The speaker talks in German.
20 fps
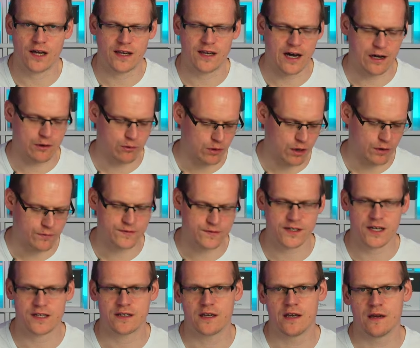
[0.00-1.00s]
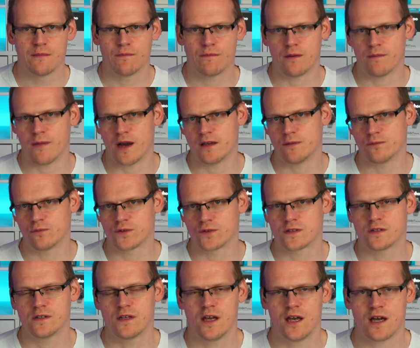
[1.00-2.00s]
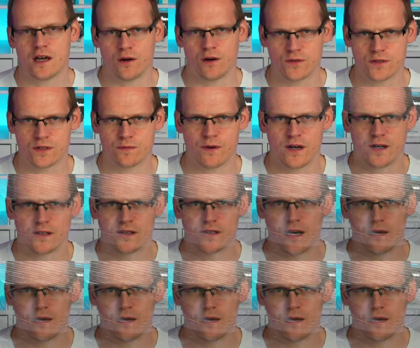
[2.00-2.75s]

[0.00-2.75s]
an Akkulaufzeit bei meinen Nutzen herausgebracht